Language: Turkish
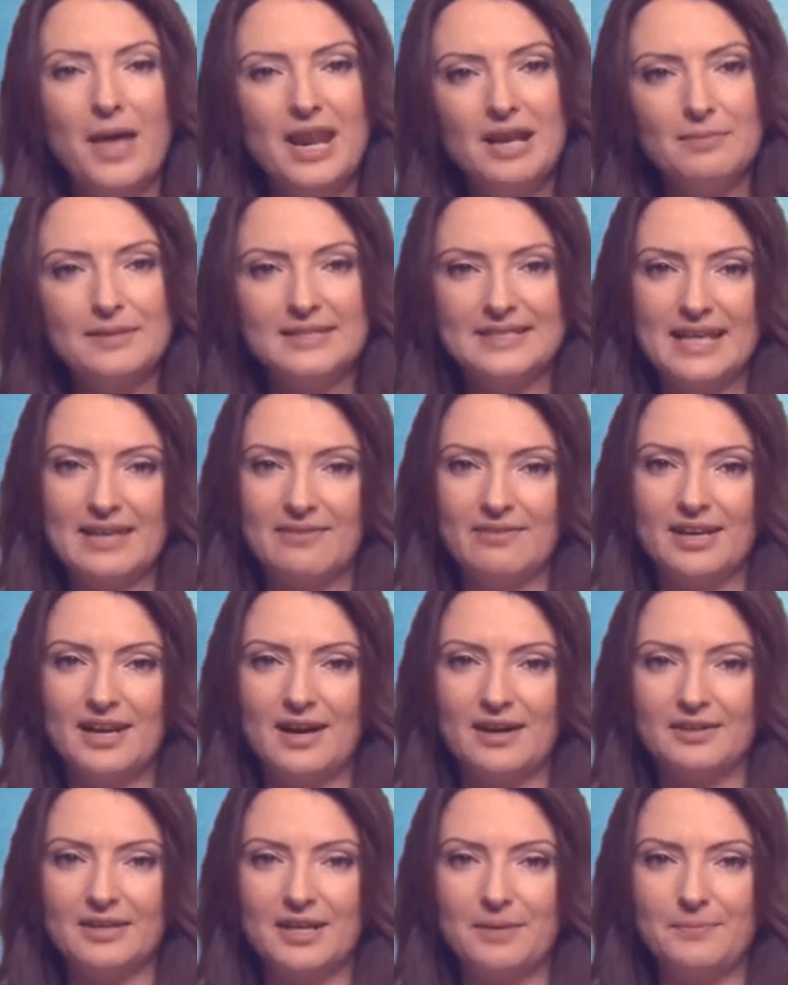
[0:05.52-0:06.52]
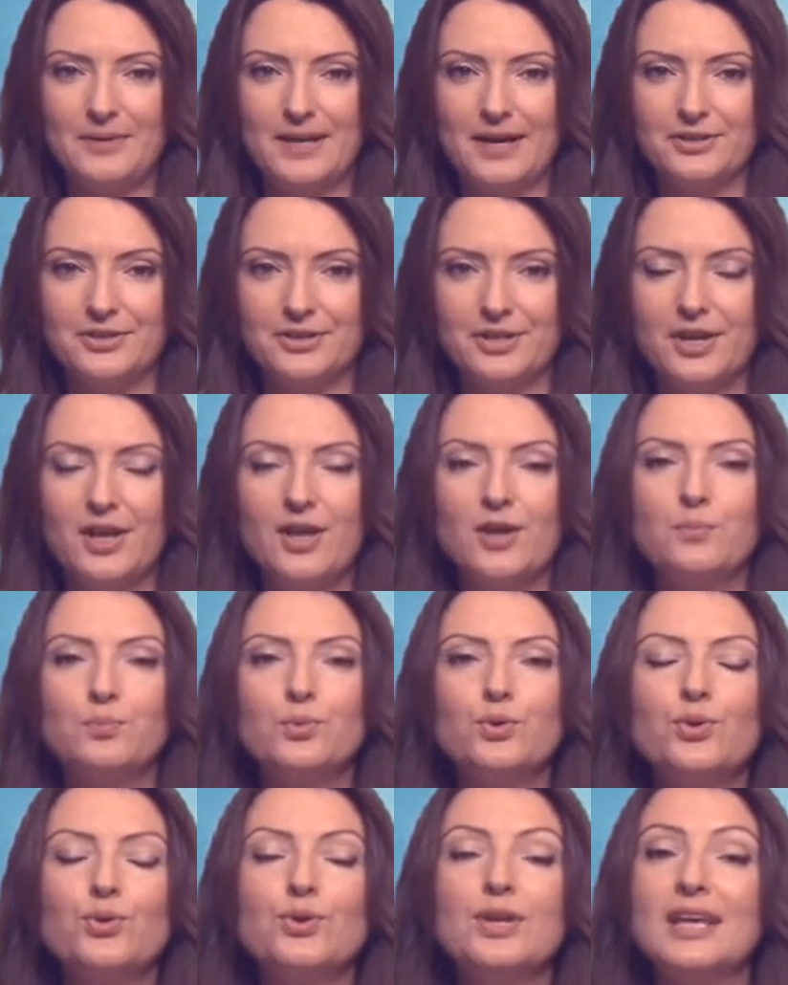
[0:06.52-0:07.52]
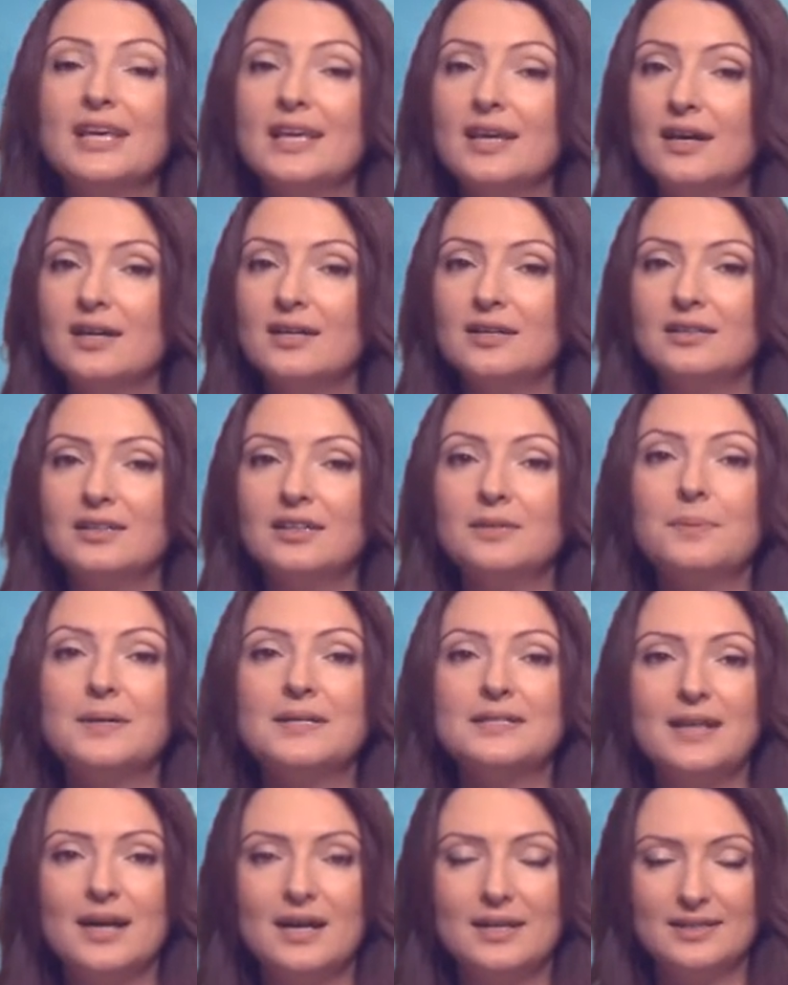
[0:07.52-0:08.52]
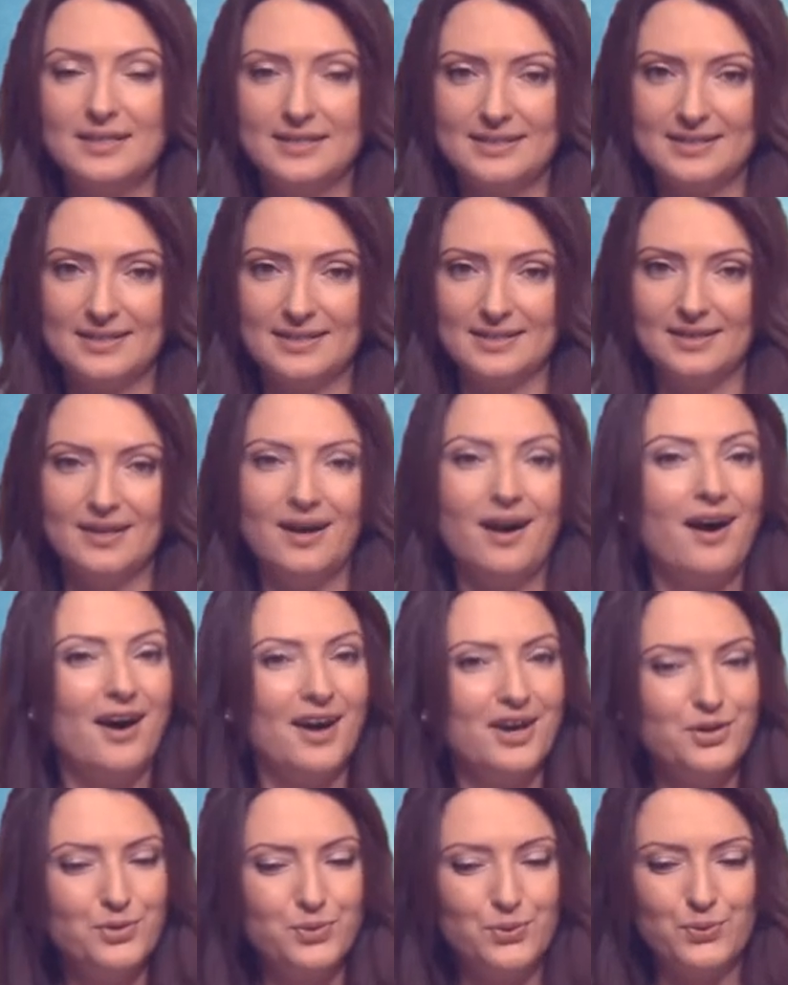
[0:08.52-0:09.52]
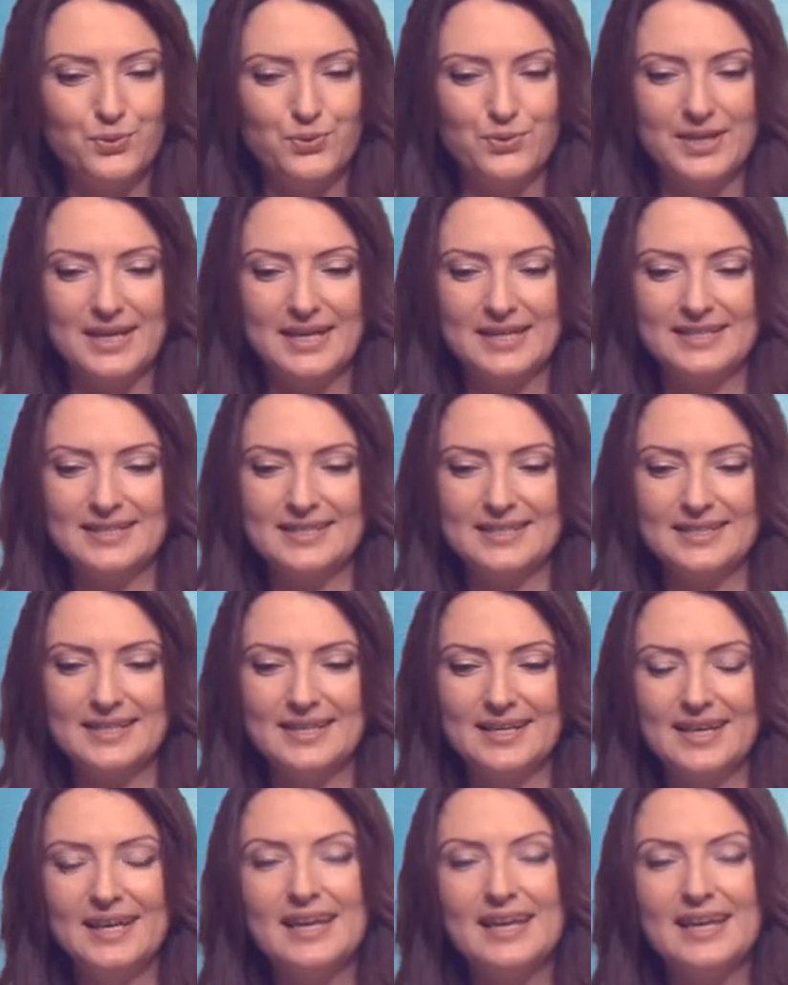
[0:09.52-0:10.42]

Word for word: Merhaba sevgili akrepler. Bugün 2 Aralık Pazartesi, ay günündeyiz.